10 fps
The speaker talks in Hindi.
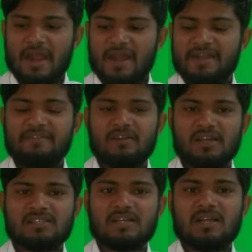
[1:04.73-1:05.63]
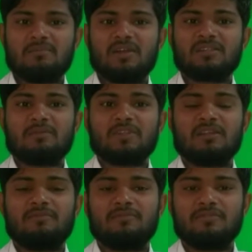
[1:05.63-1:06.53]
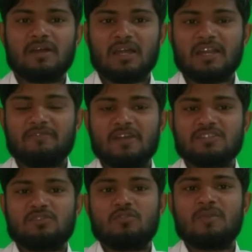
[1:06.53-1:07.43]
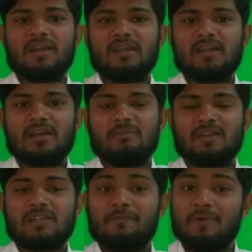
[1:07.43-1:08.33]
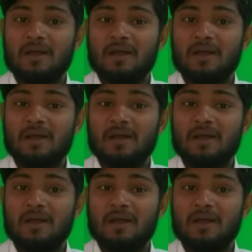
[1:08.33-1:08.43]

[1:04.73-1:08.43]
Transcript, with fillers: एंटी फंगस का काम करता है मतलब फंगल इन्फेक्शन को मारने का काम करता है अब